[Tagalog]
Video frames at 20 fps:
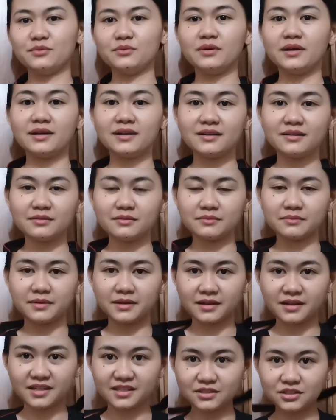Wow,
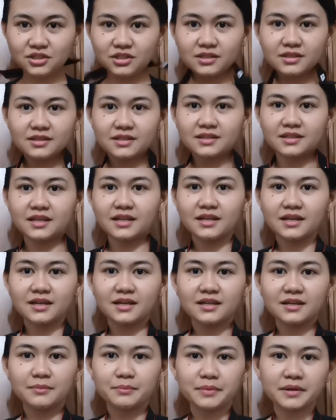pang legit na
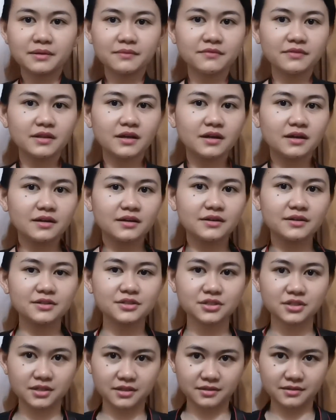talaga na pang vlogger
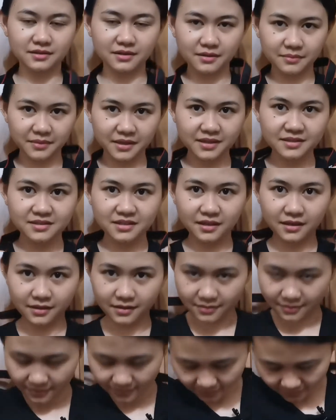siya.
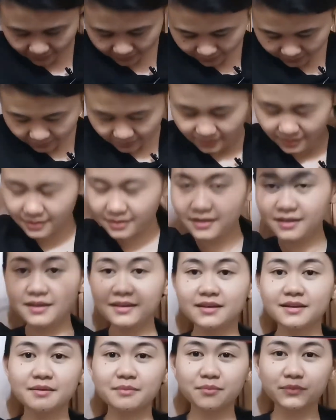Amazing.
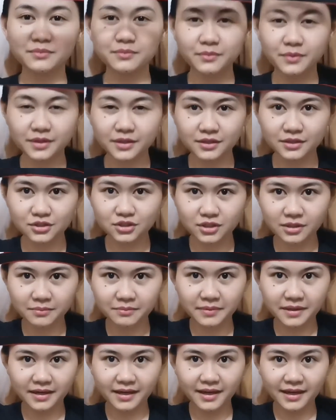Pwede din siyang
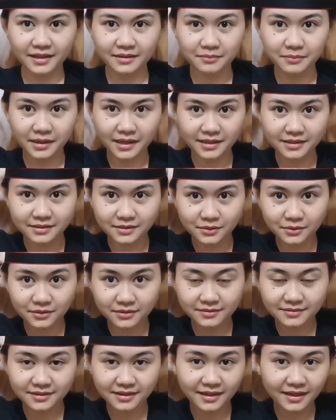pang headband,
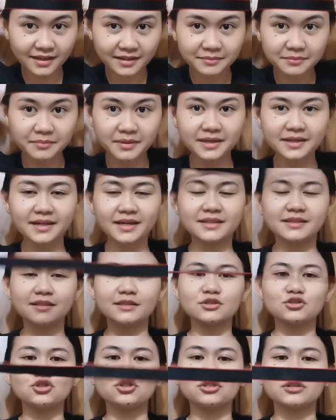no? I-headband
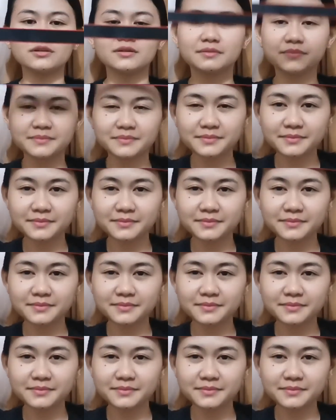natin siya.